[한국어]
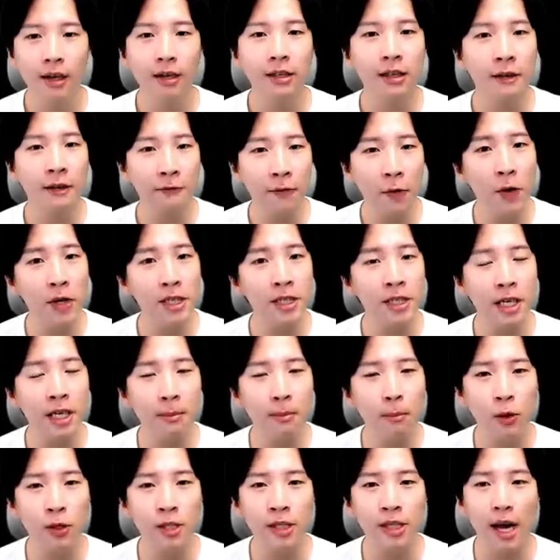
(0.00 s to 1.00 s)
일단
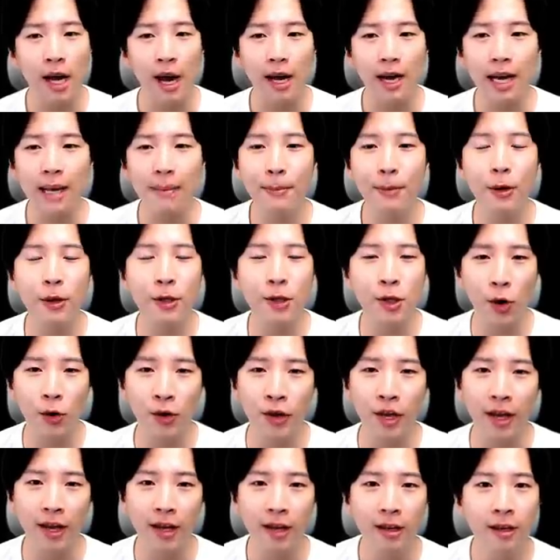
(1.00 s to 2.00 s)
포렌식이 뭔지 알아보기
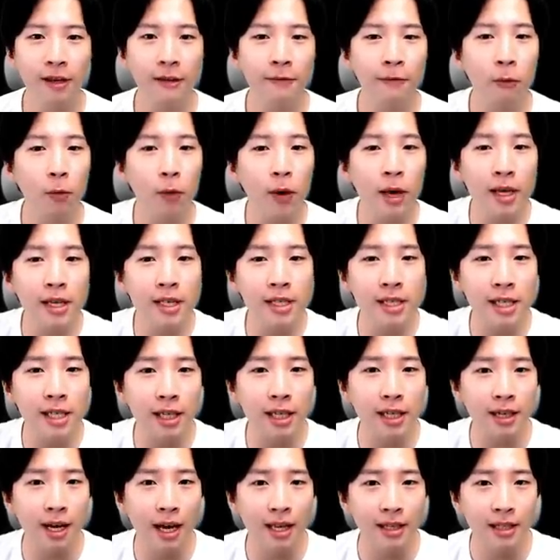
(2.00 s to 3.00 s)
전에 이
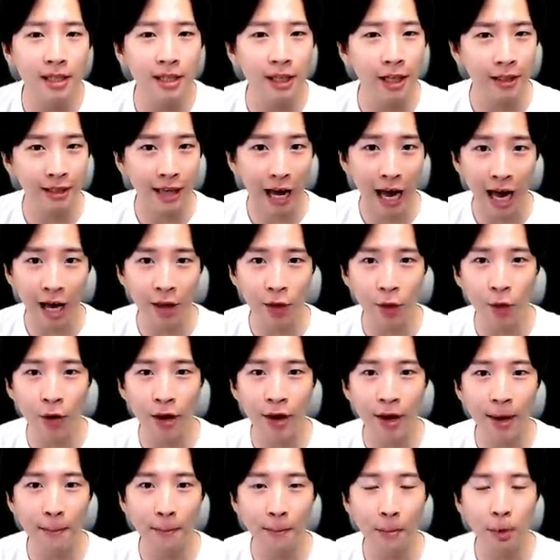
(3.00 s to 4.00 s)
포렌식이라는 이
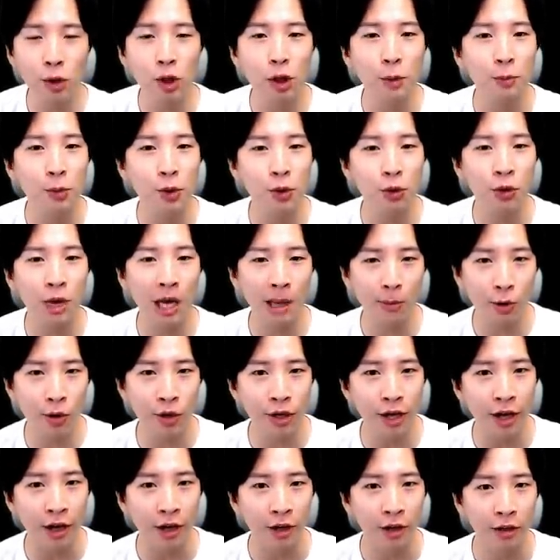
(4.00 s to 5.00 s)
단어에 한번 집중을
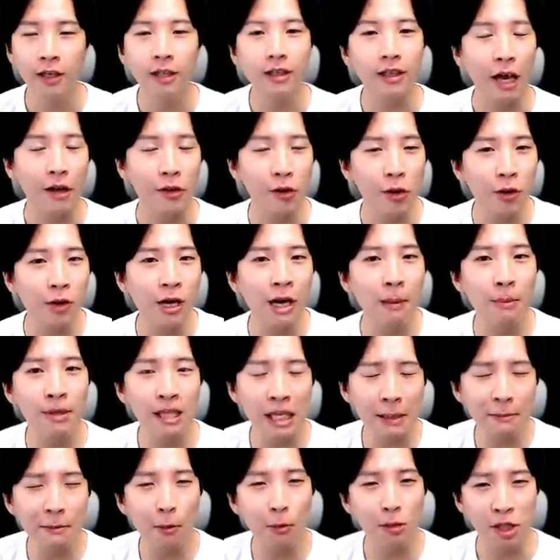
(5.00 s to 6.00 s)
해볼게요. 이 단어를
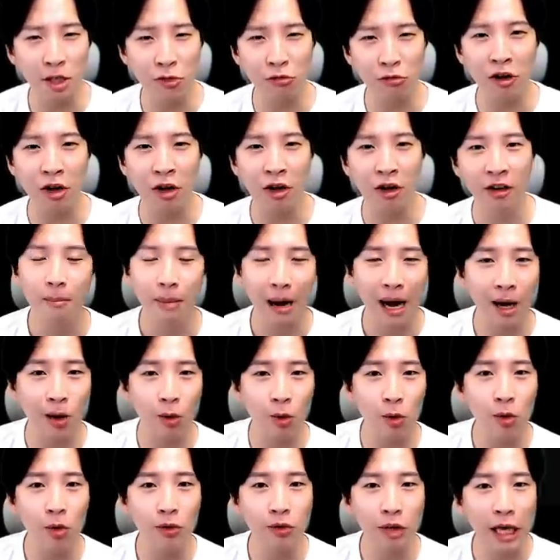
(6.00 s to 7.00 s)
한번 살펴보자고요.
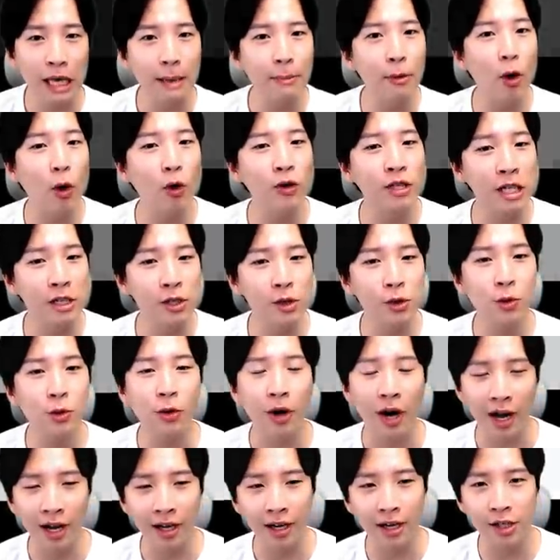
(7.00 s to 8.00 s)
바로 네이버 영어 사전으로
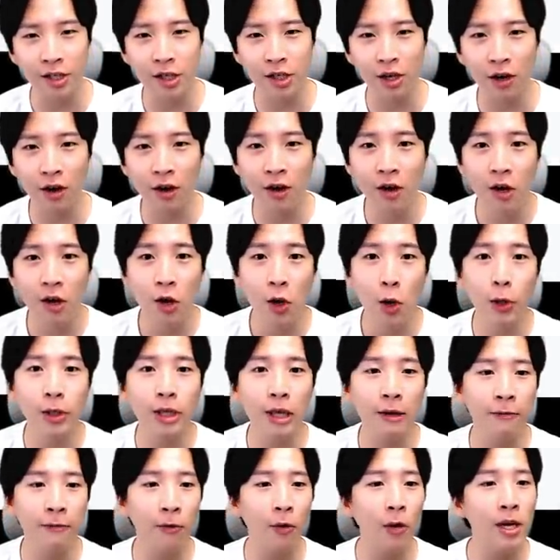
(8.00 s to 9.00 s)
가야겠죠.
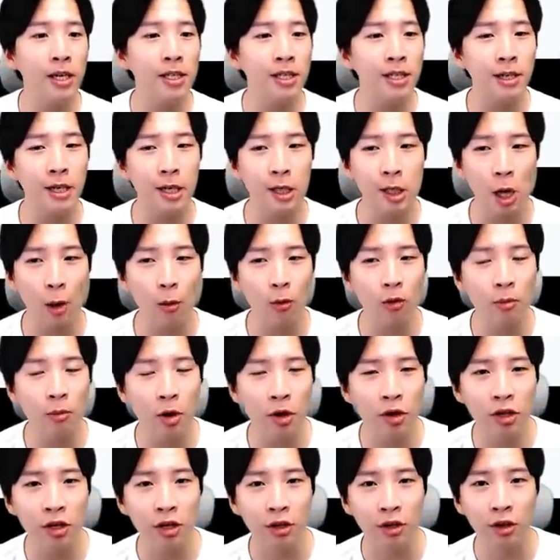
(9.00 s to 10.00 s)
여기다 포렌식을
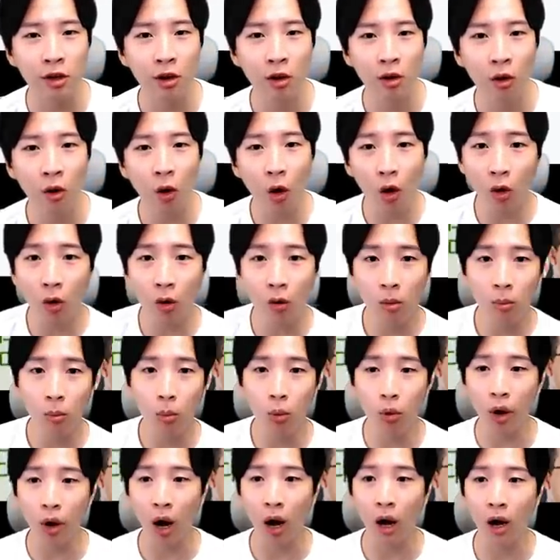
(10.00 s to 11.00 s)
쳐보면은 어?
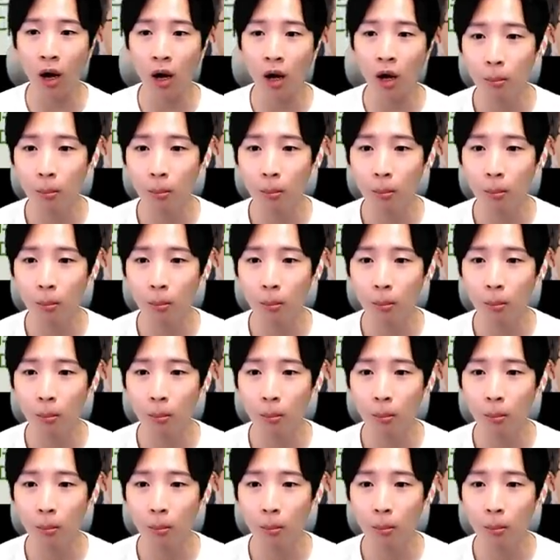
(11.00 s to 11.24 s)
뭐야?